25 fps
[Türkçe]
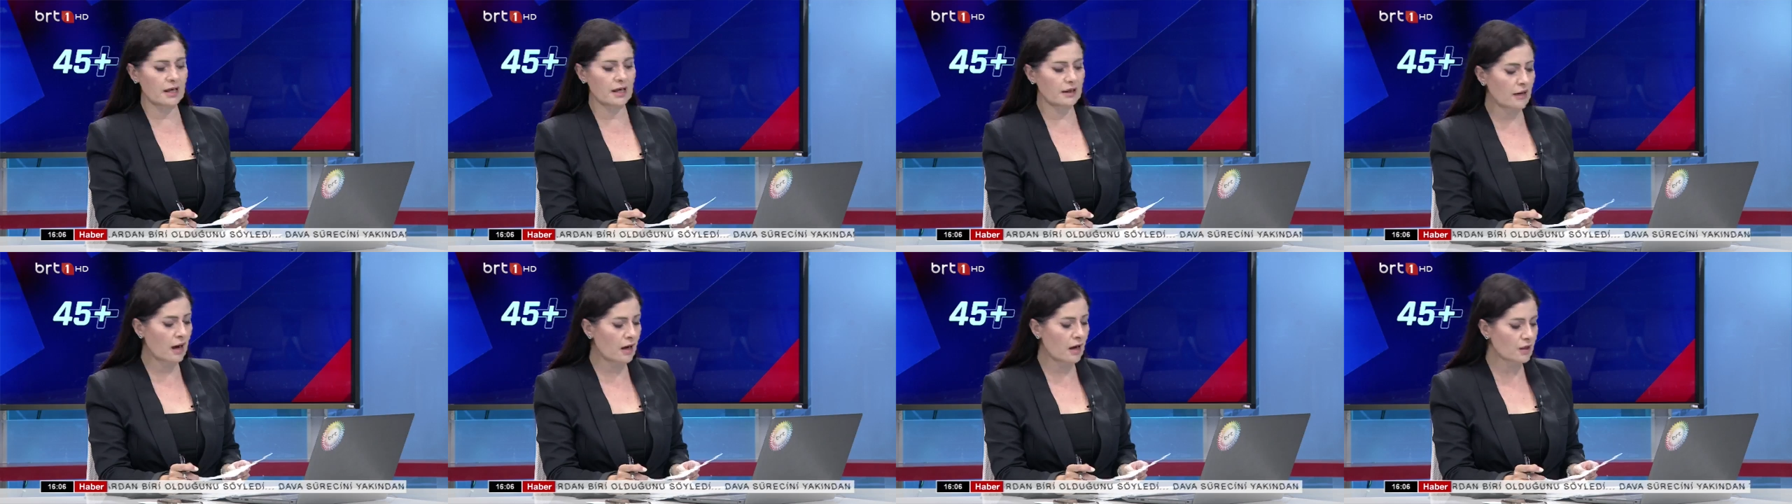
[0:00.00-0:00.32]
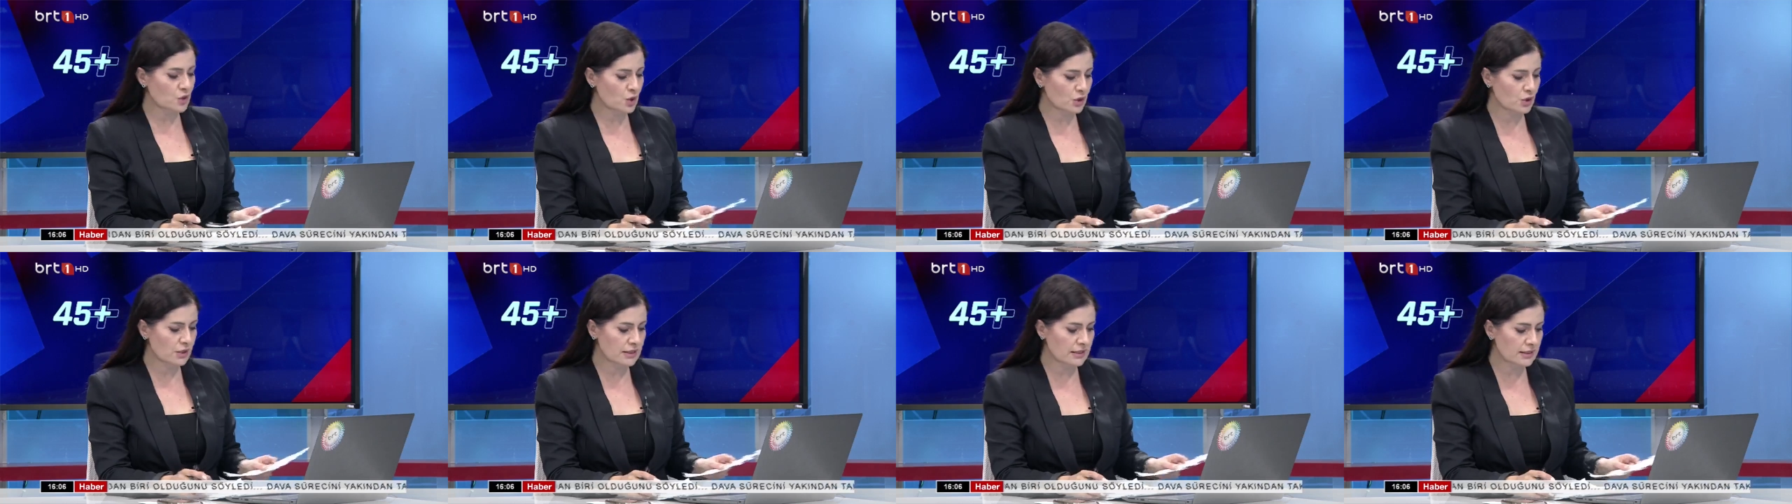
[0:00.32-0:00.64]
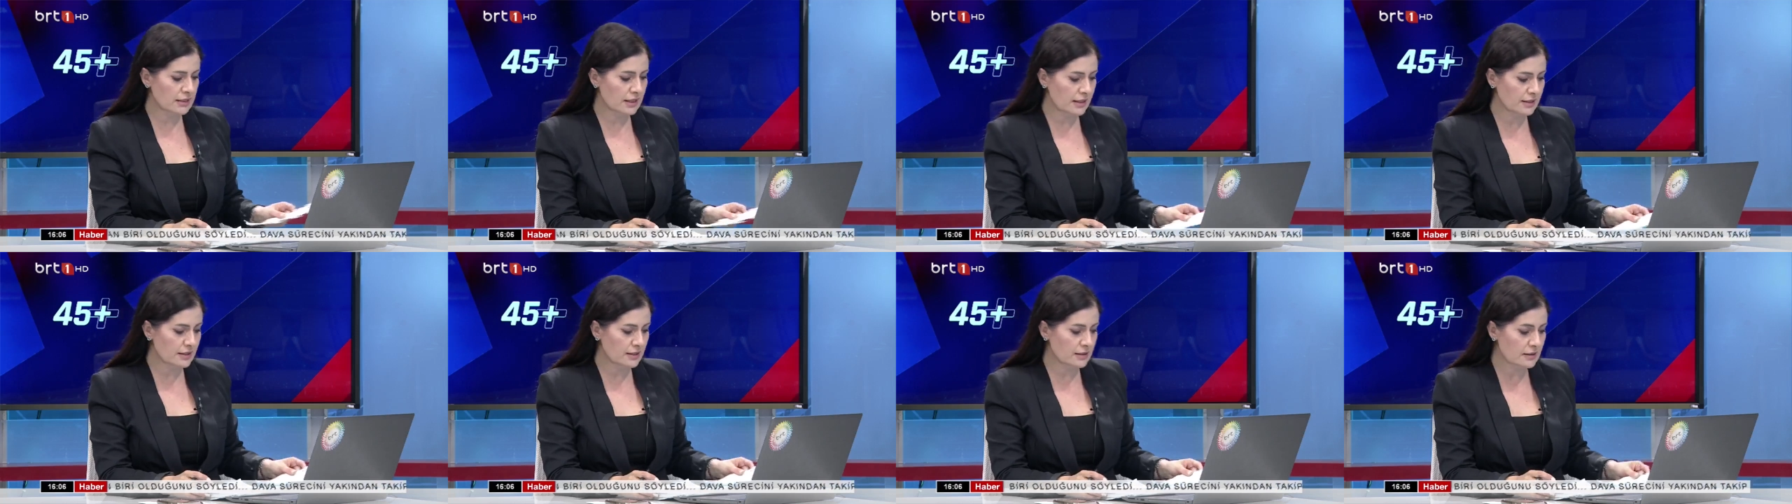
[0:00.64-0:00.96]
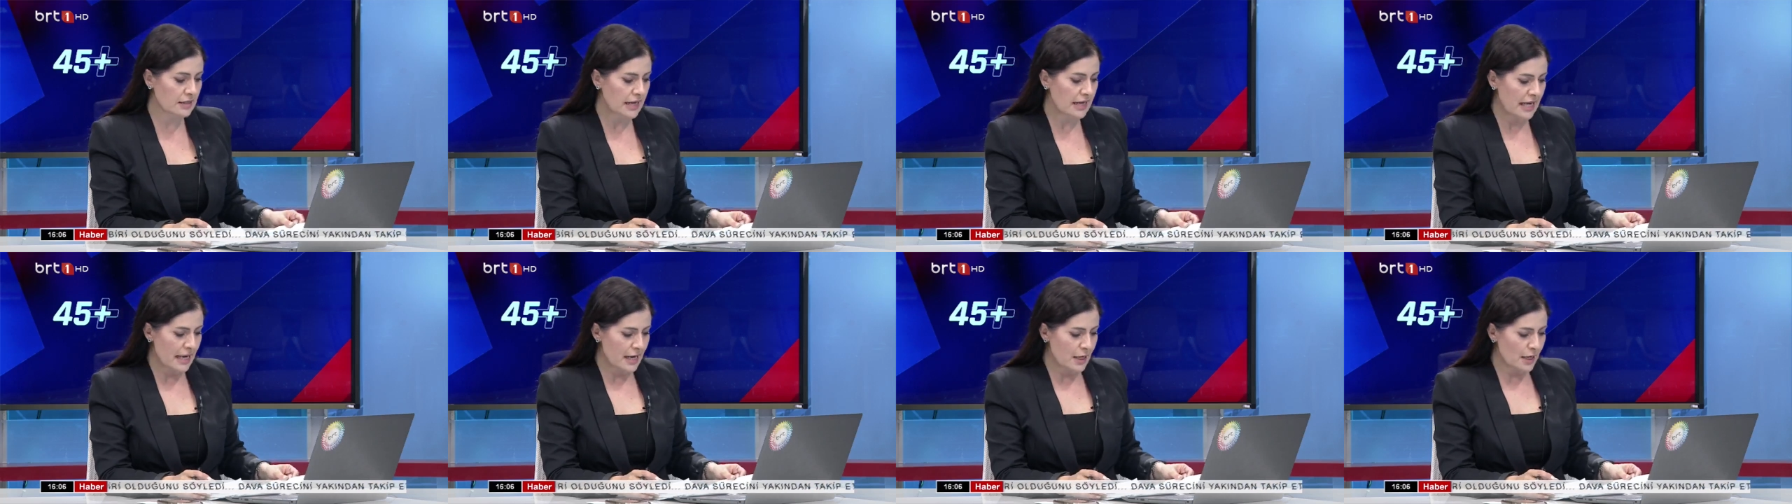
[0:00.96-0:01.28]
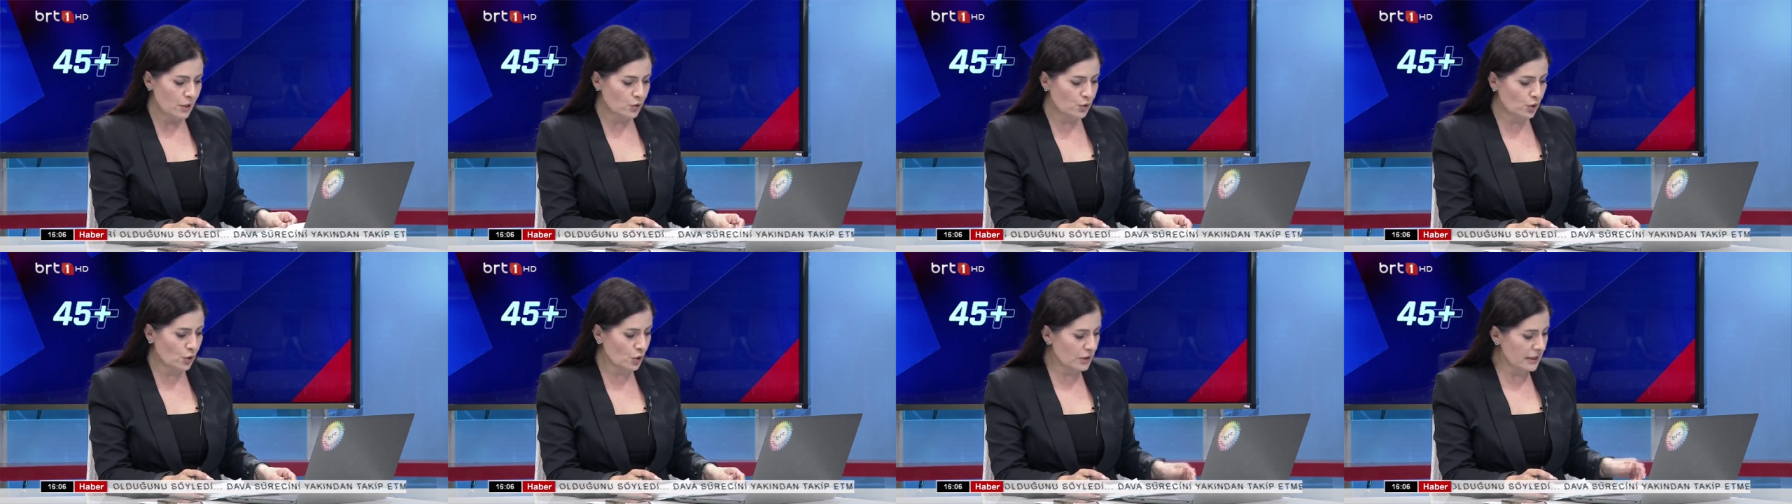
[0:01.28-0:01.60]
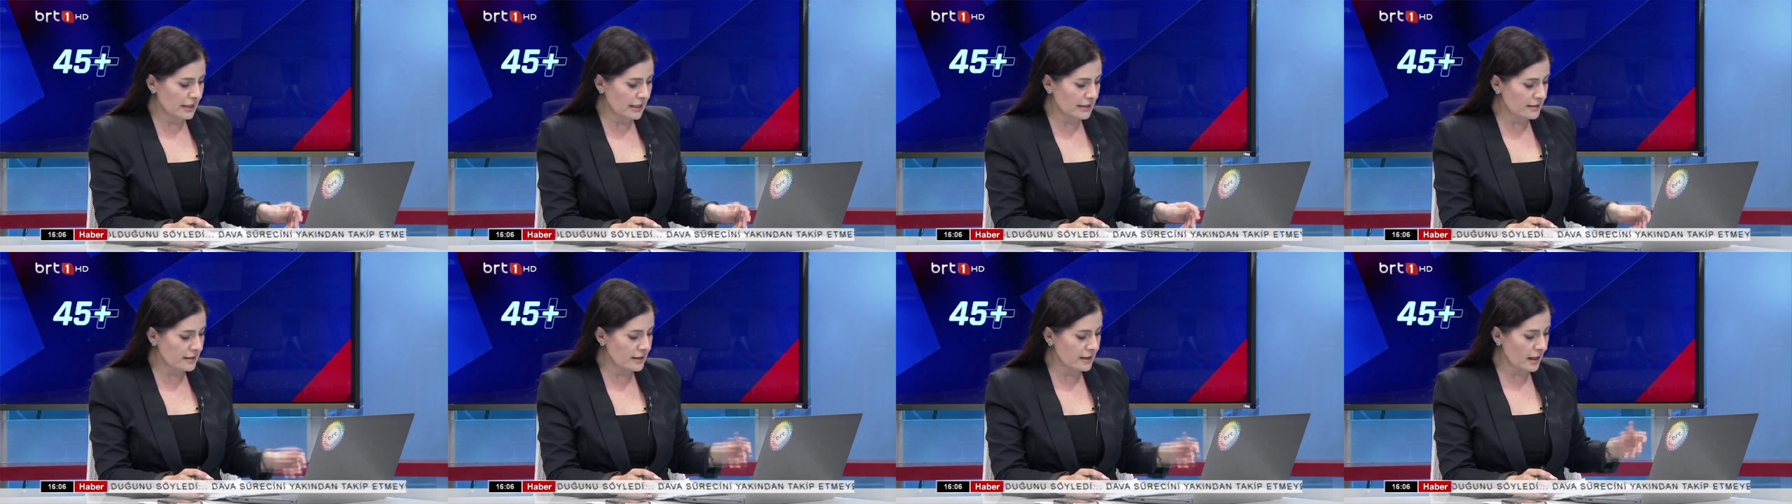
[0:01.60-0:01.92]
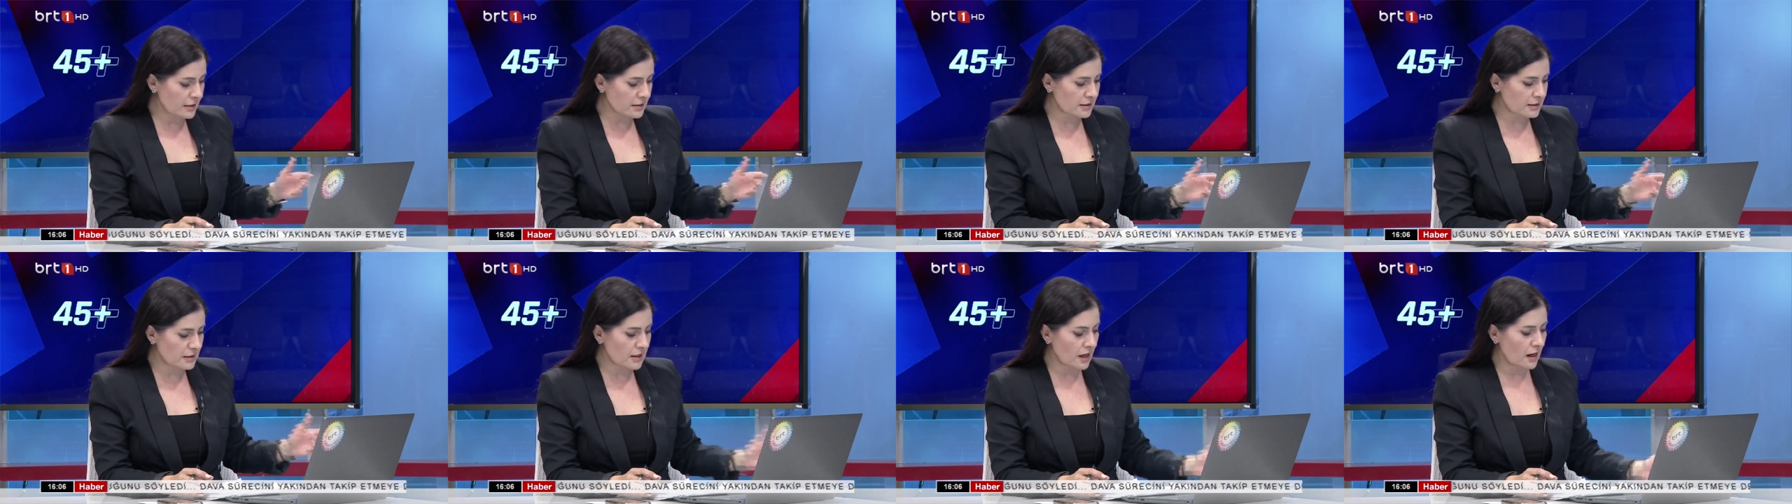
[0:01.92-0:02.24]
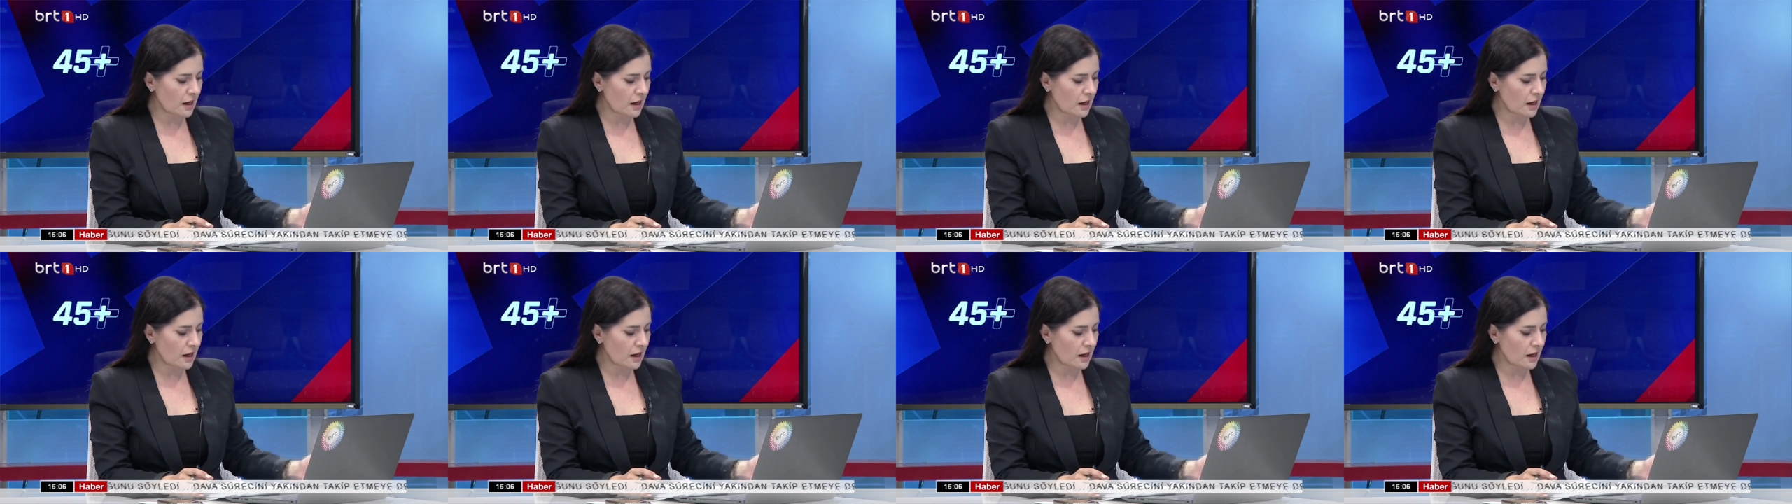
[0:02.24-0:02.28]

karşınızdayız. Dün İSİAS